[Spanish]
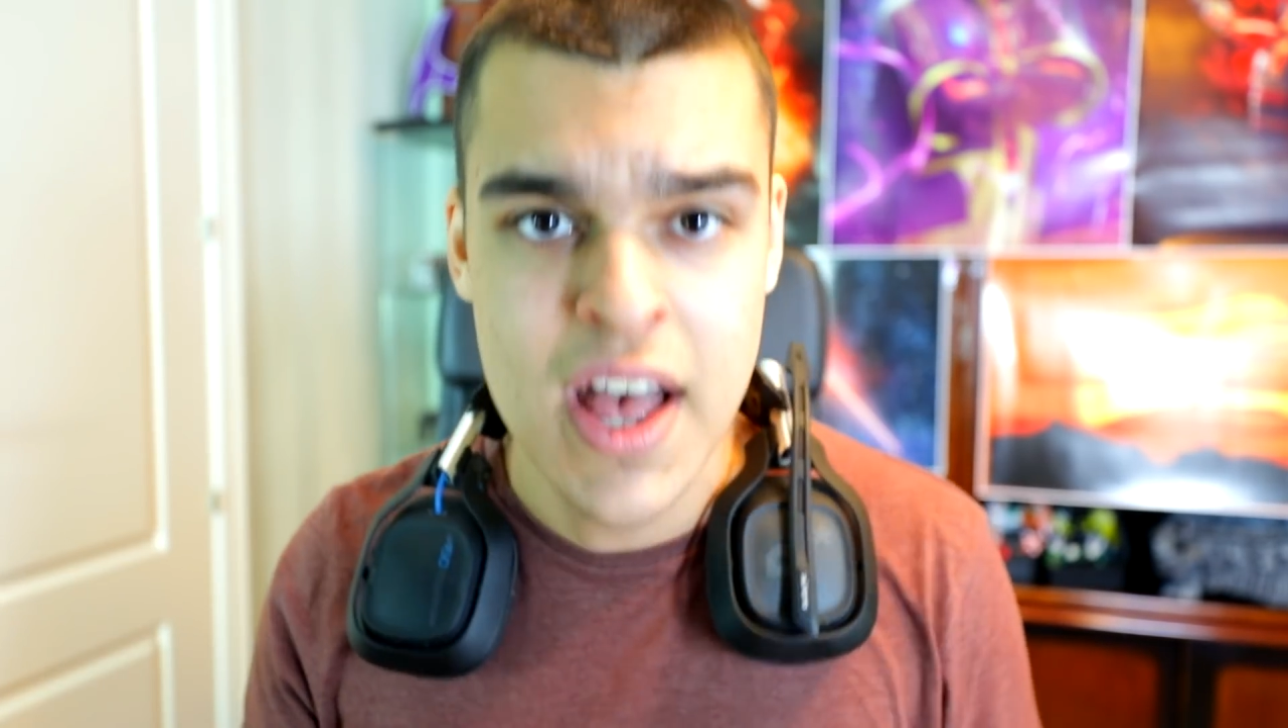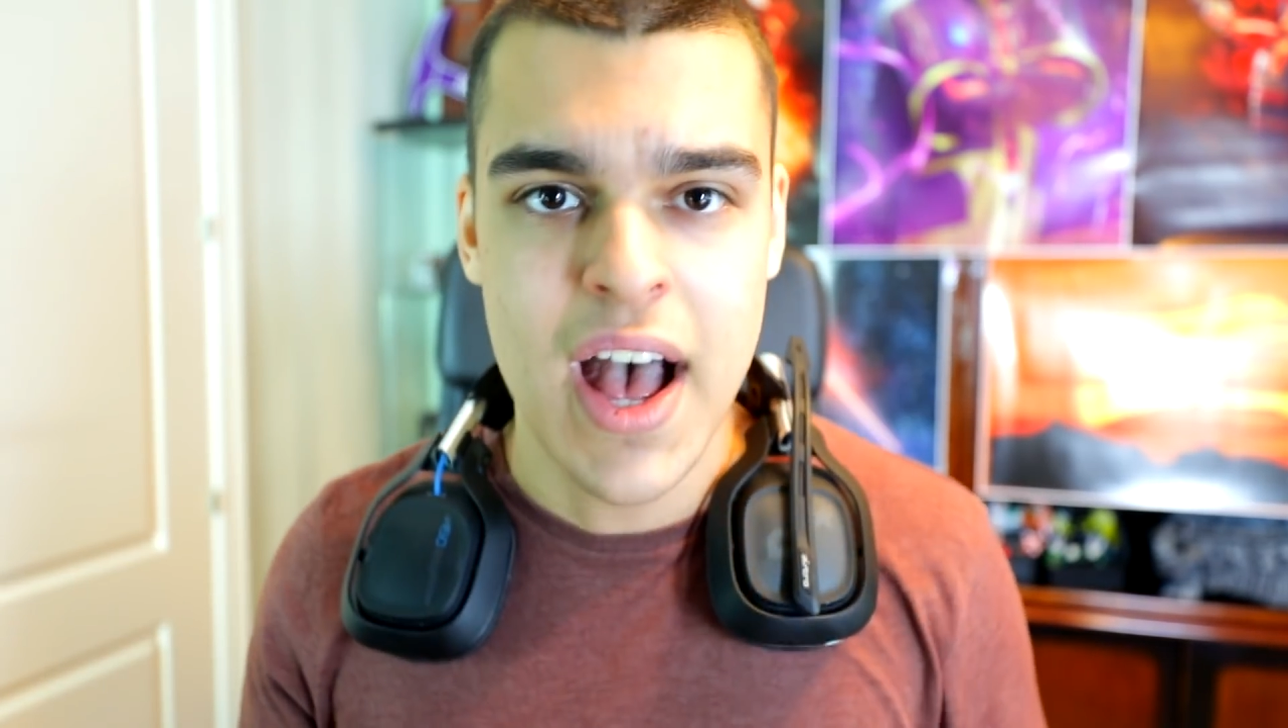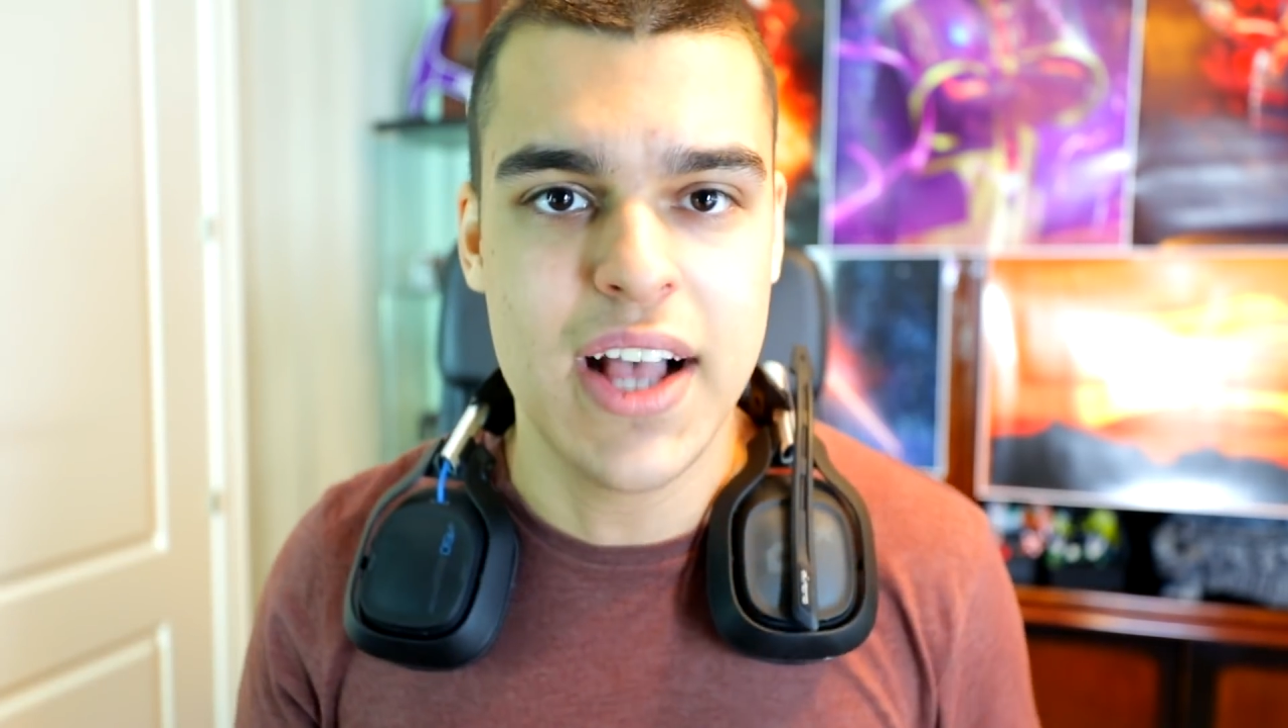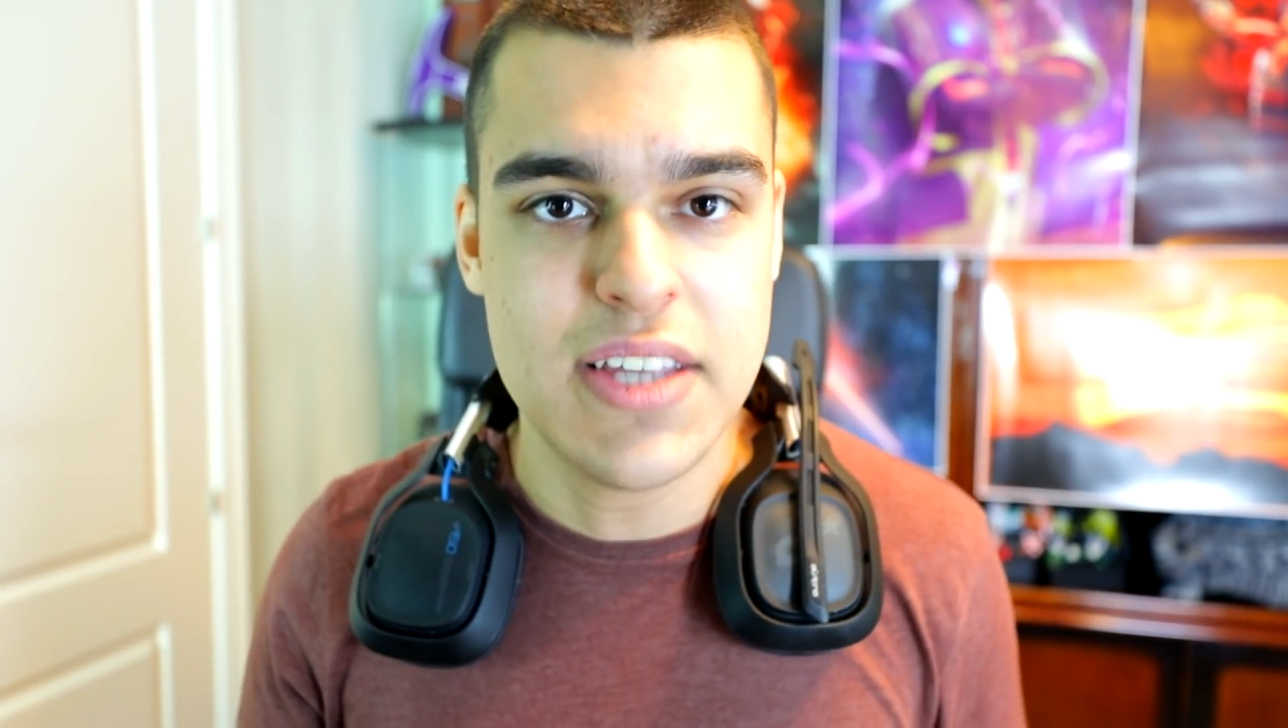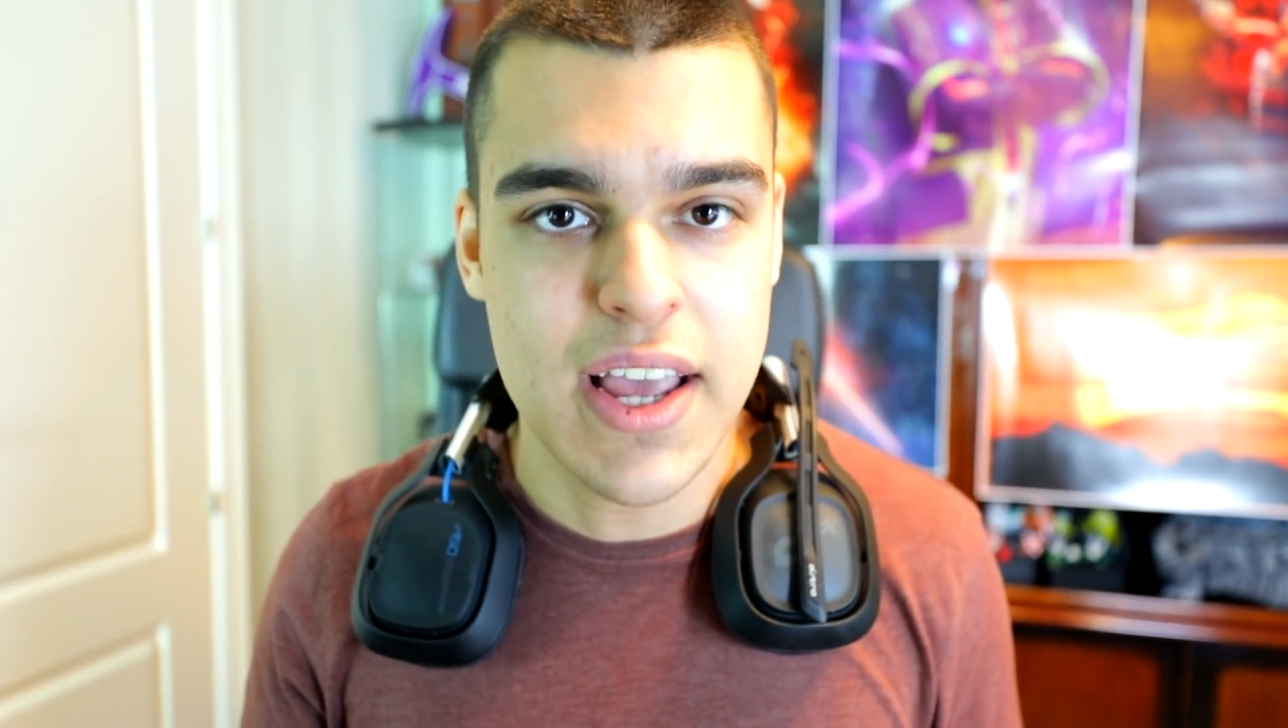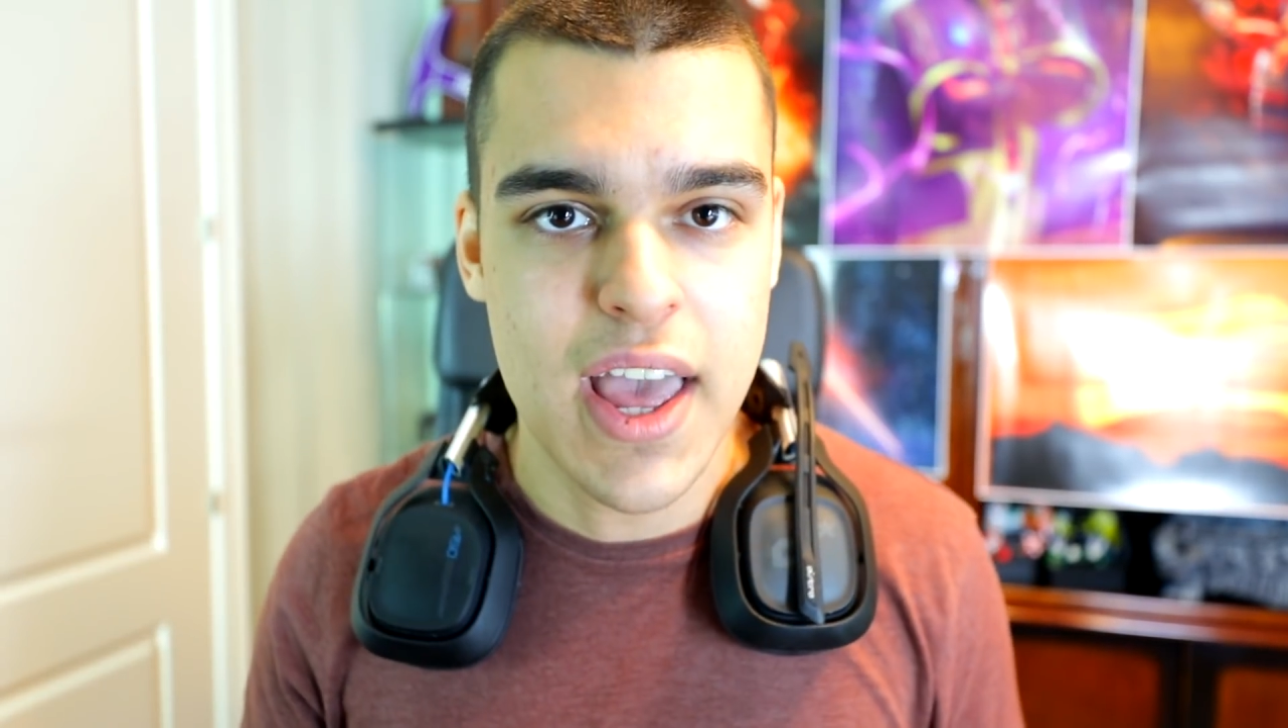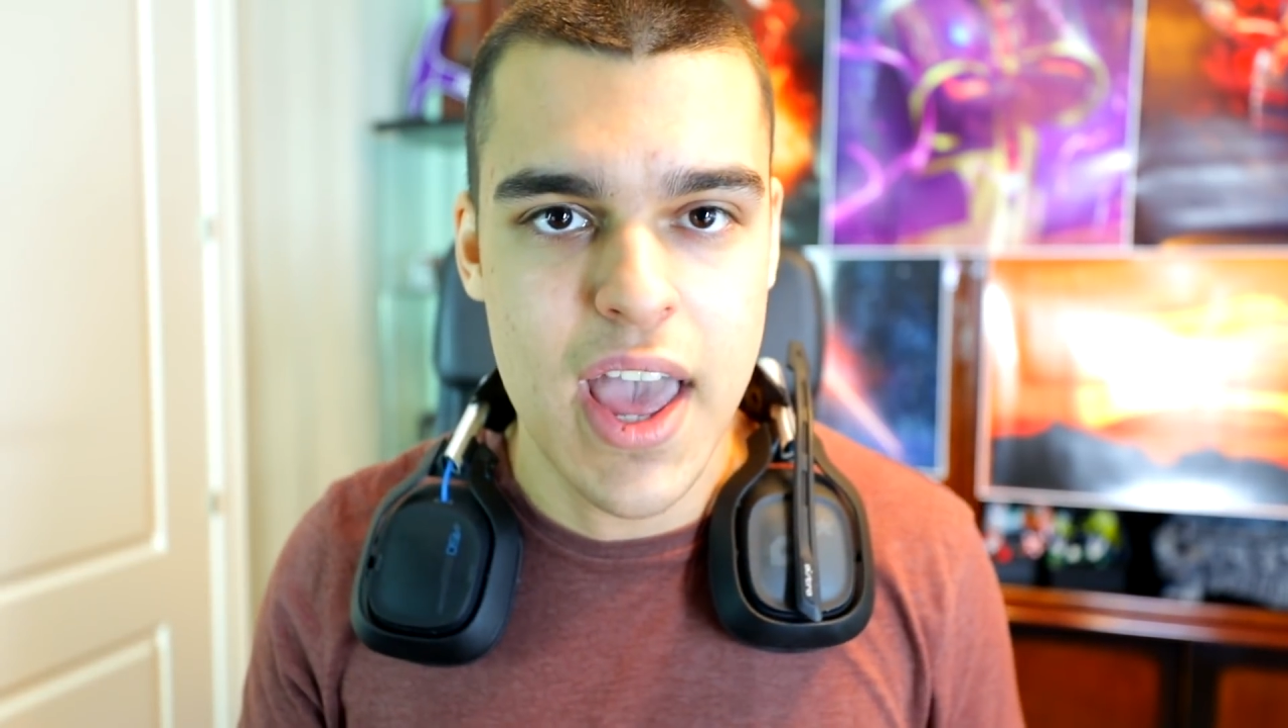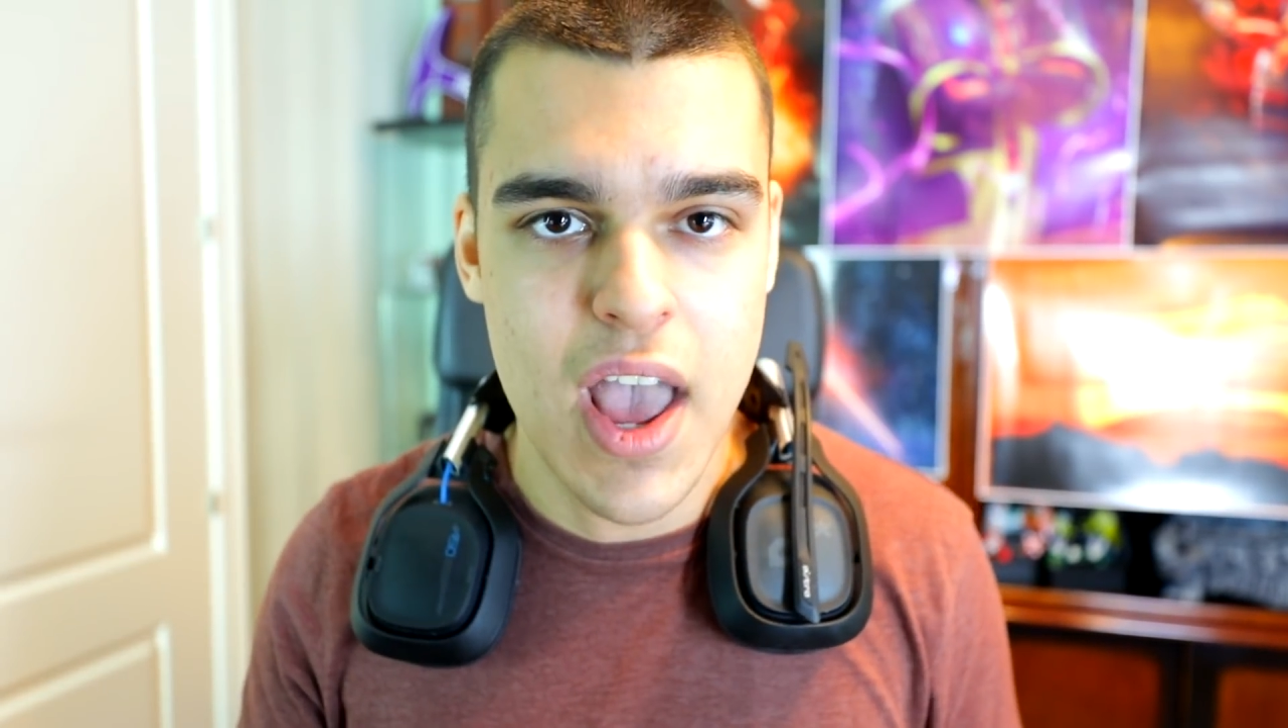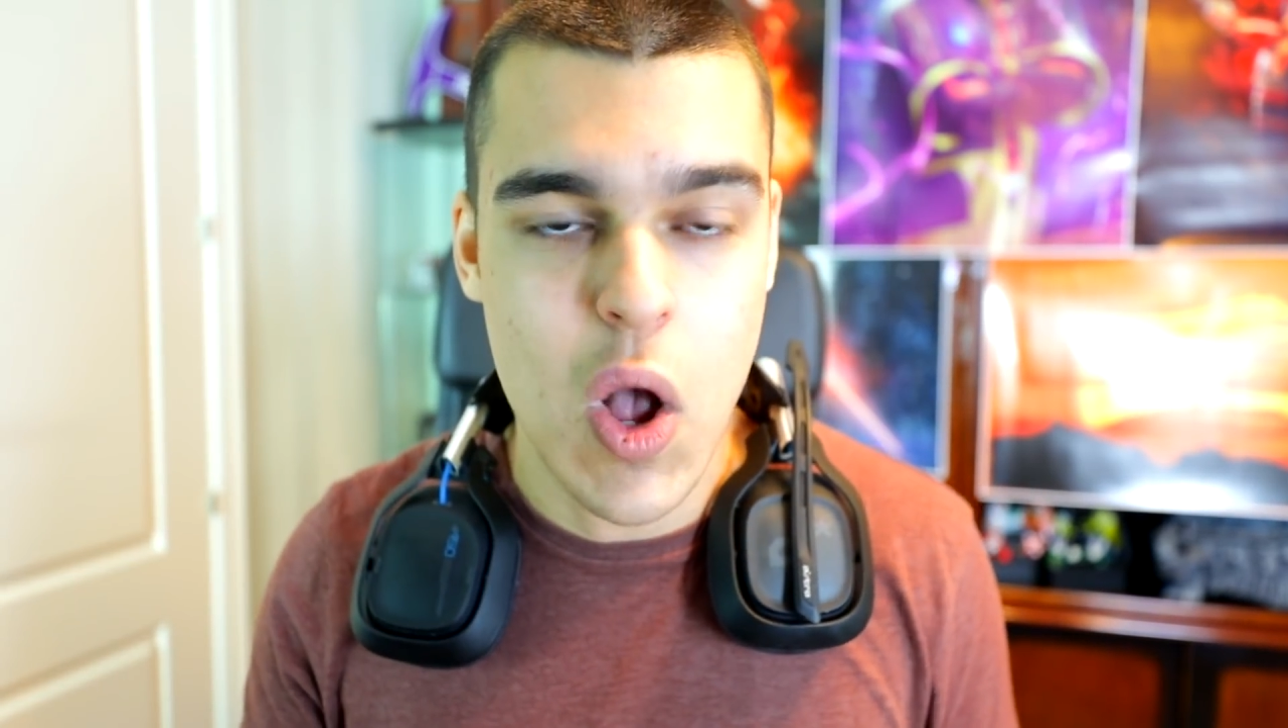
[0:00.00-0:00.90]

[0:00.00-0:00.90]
Así que,